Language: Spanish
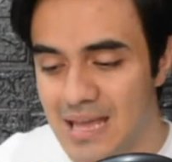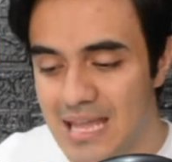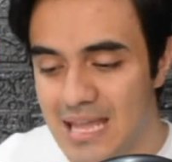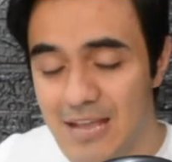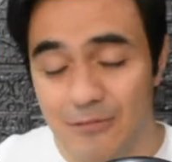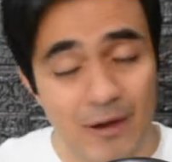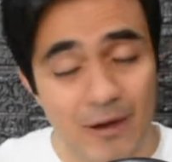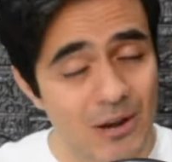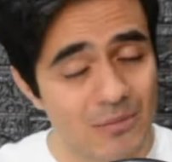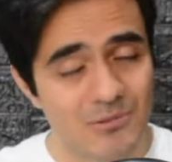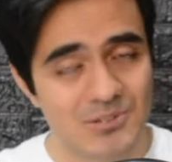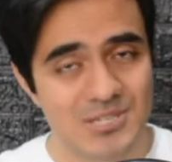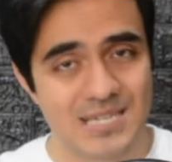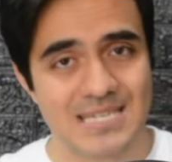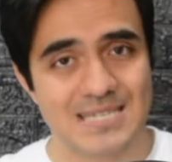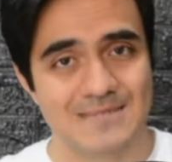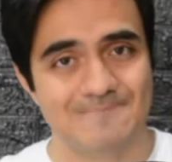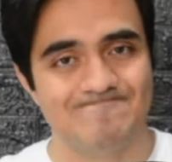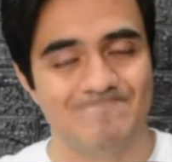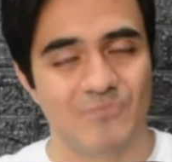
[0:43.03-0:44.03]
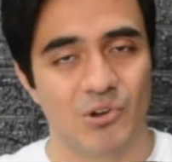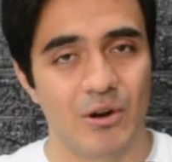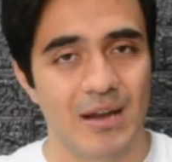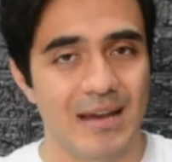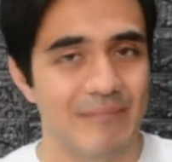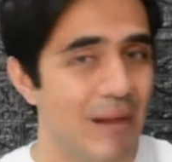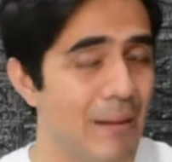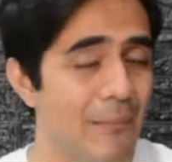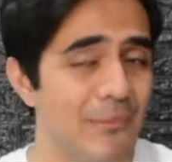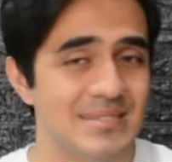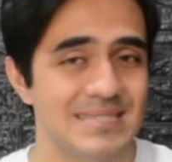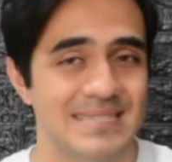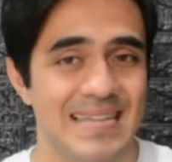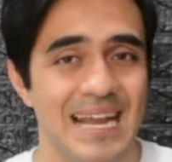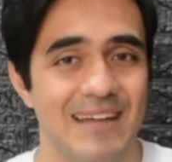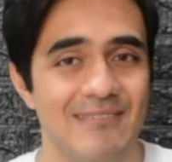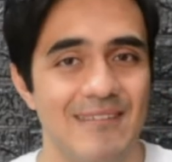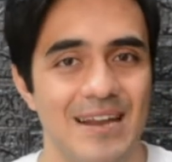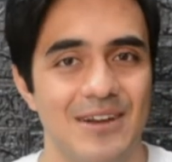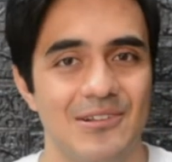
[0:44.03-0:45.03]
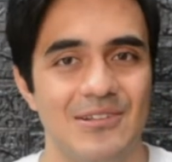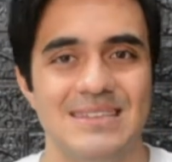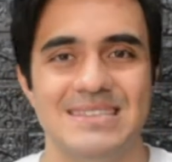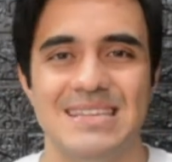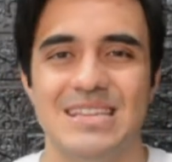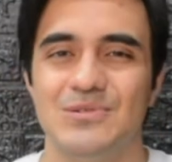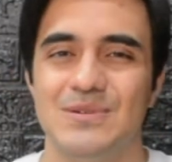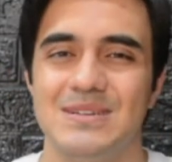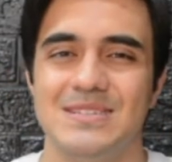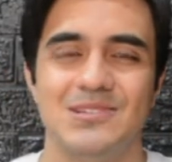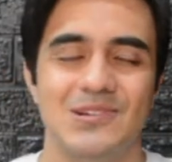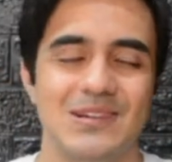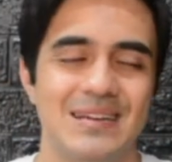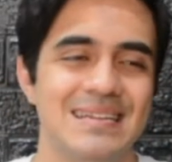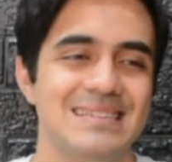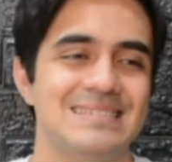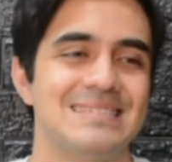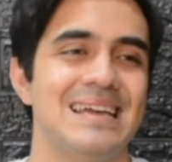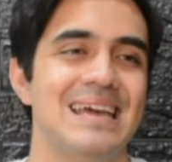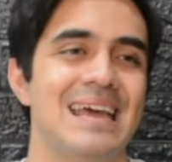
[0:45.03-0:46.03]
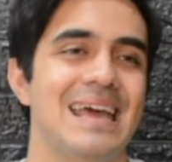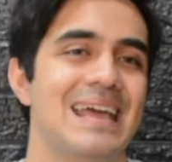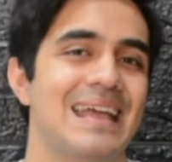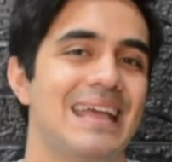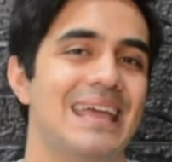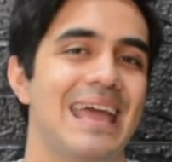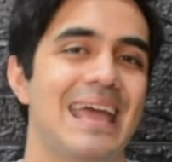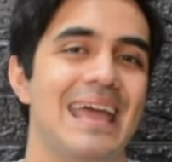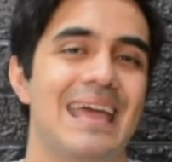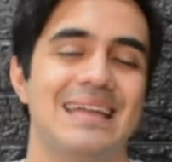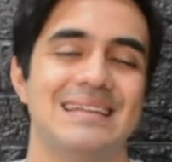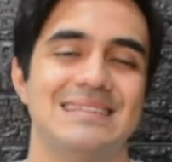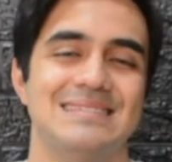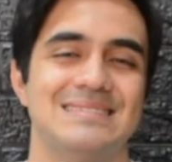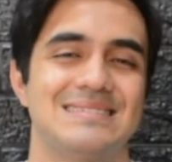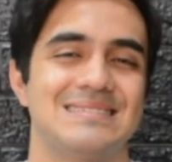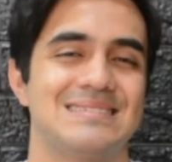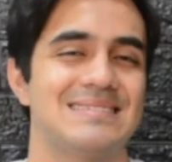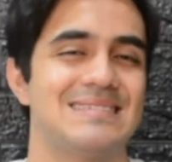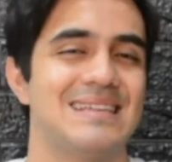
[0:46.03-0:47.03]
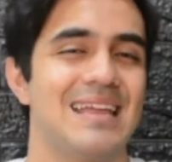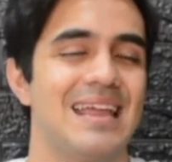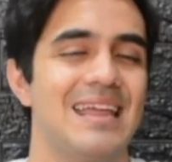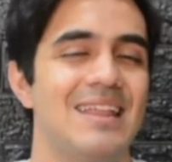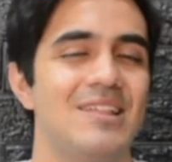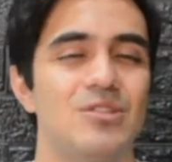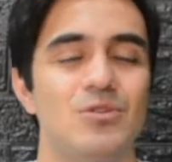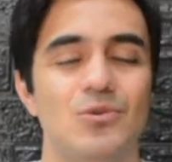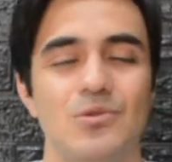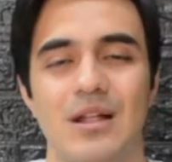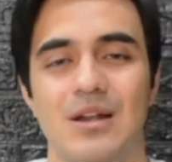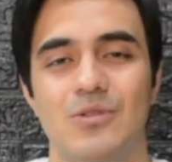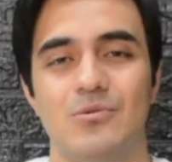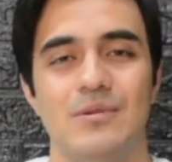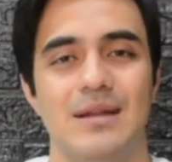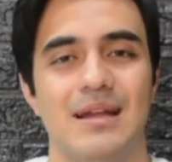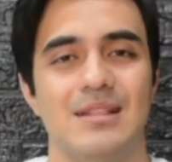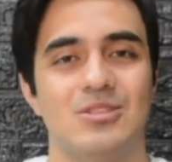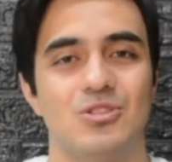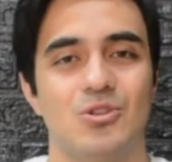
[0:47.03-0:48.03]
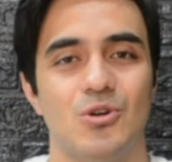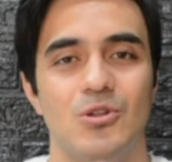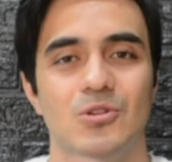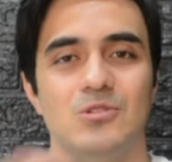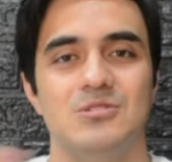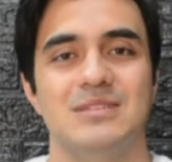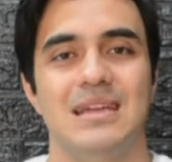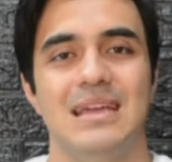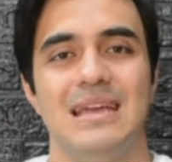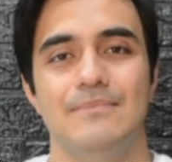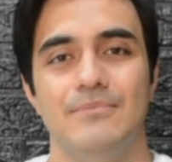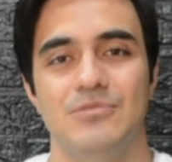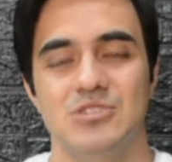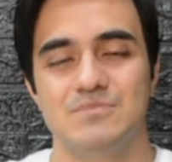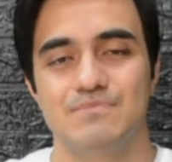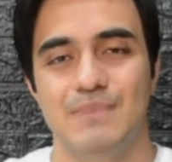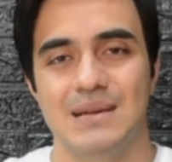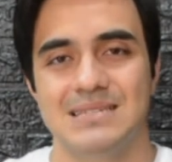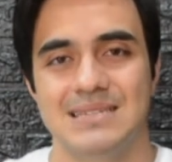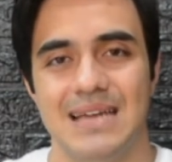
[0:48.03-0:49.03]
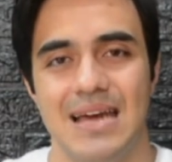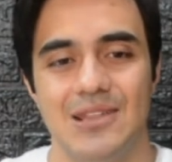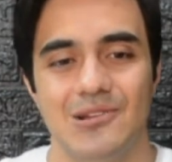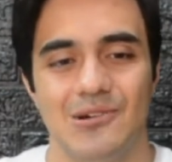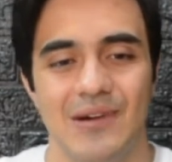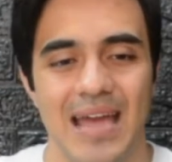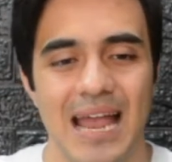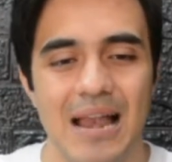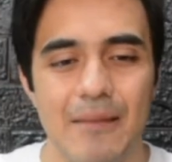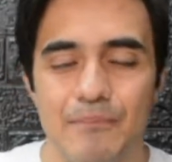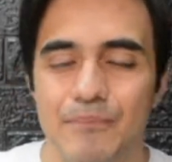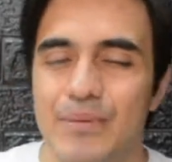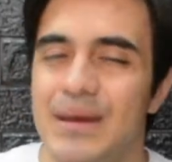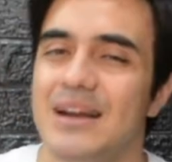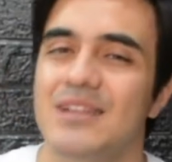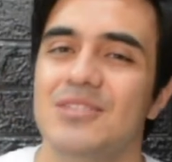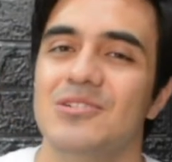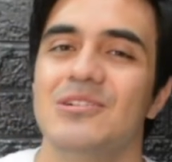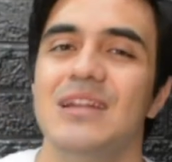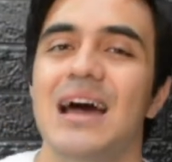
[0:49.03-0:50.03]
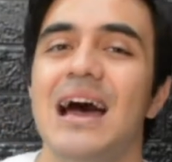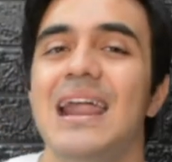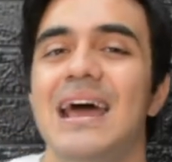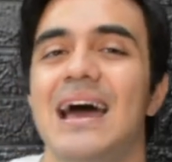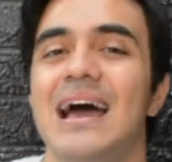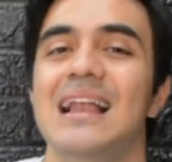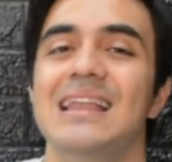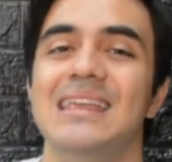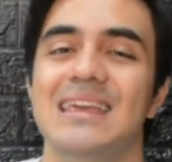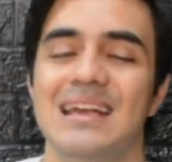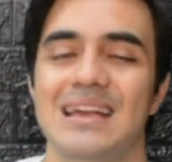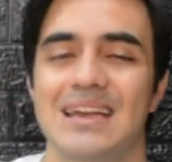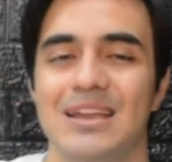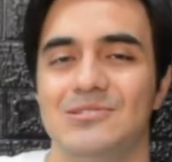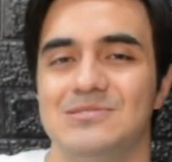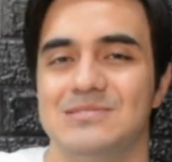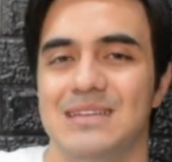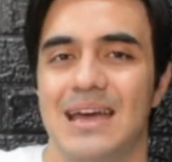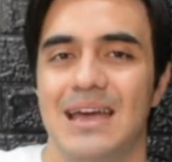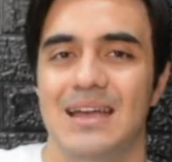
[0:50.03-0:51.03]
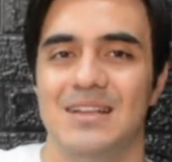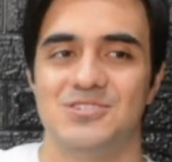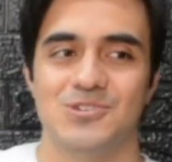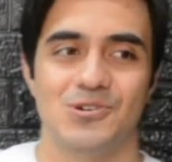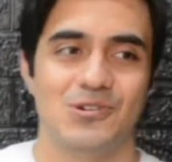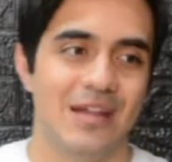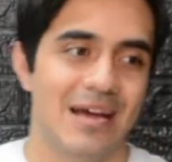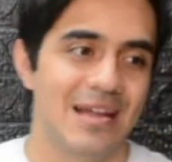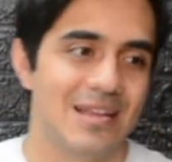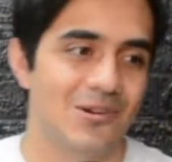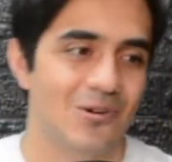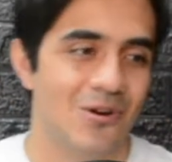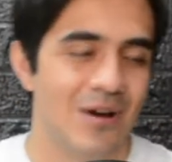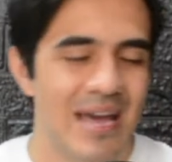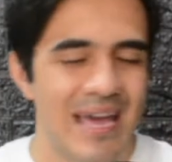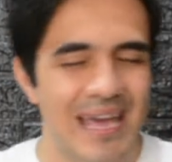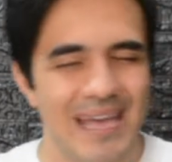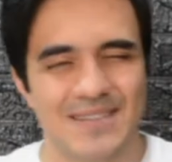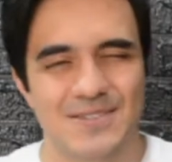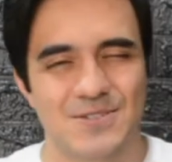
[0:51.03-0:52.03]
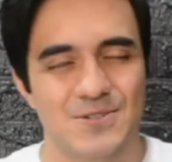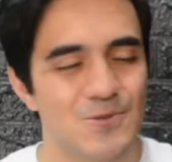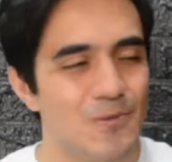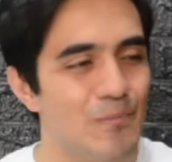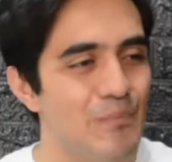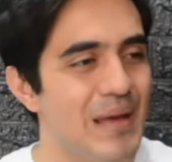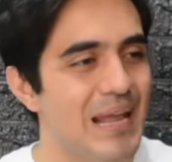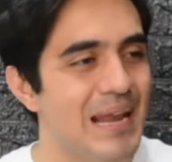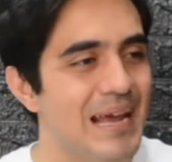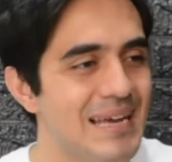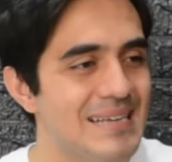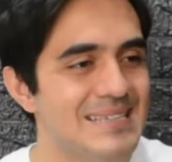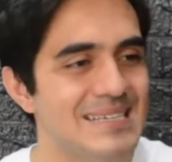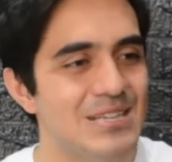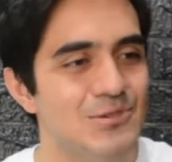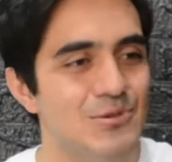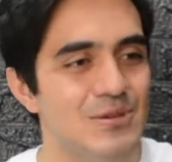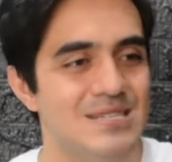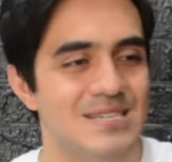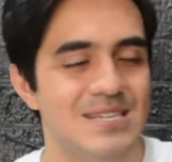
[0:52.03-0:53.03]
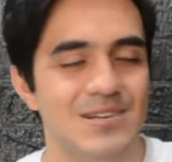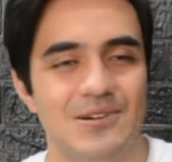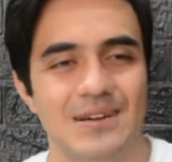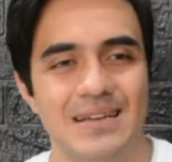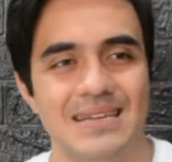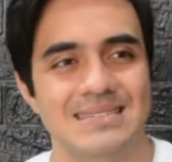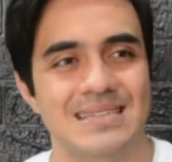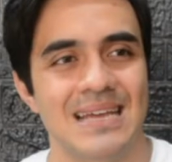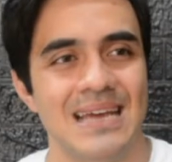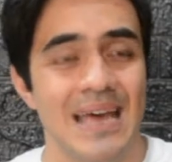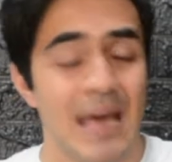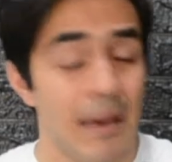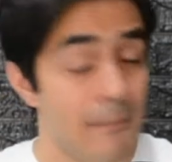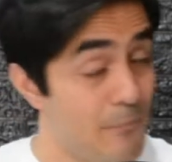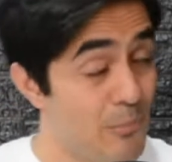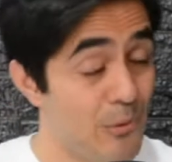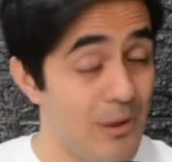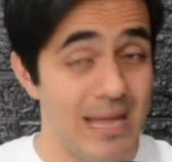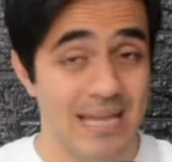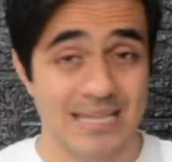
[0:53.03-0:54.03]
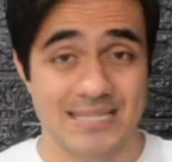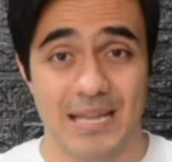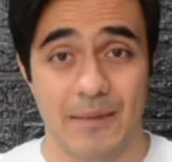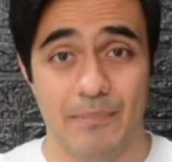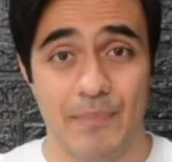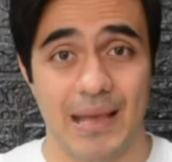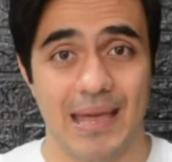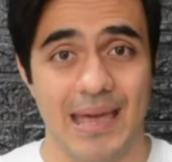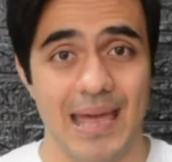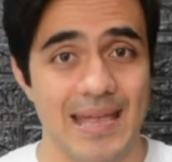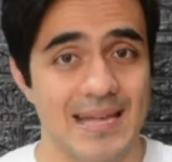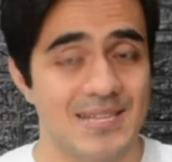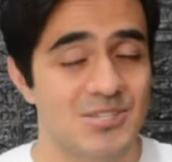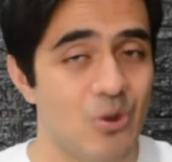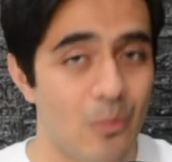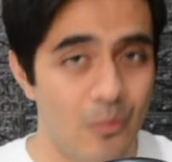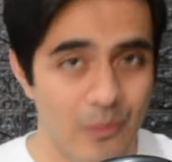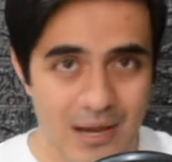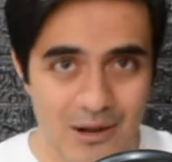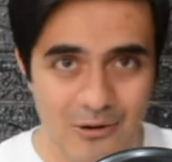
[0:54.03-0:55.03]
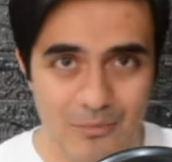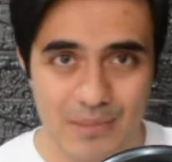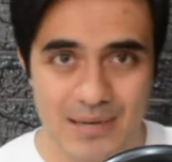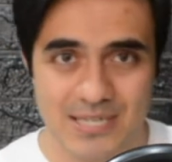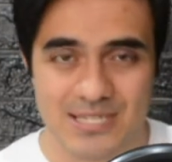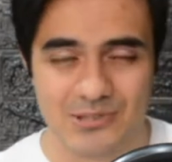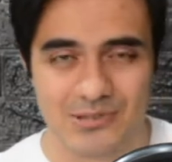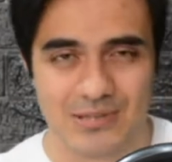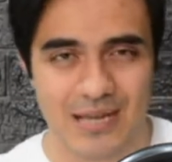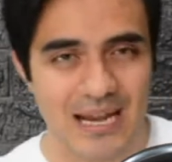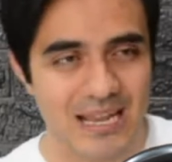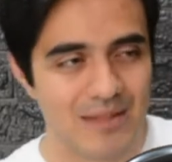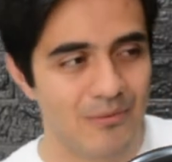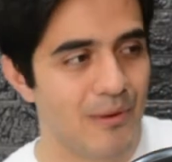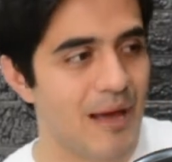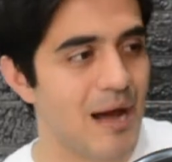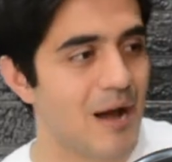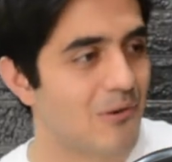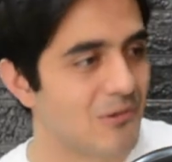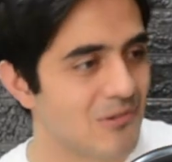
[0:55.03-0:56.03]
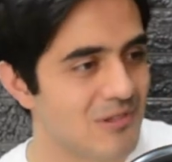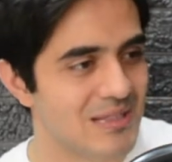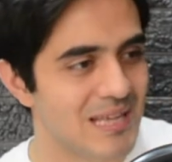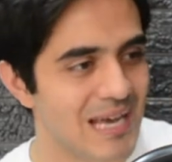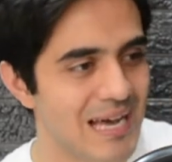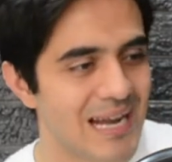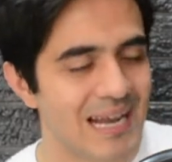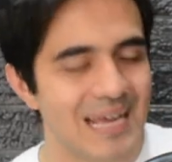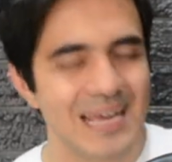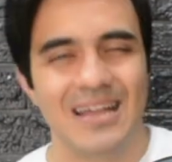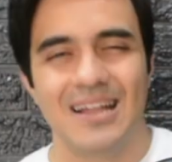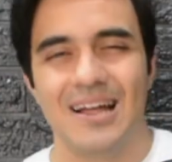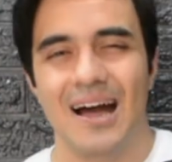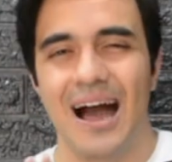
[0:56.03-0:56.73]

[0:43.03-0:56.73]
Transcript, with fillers: Y bueno, muchis, vamos a estar hablando de situaciones que sin duda alguna todos hemos pasado. El perdonar a alguien que nos ha hecho daño, en superar situaciones, pueden ser pequeñas como en lo personal les voy a contar.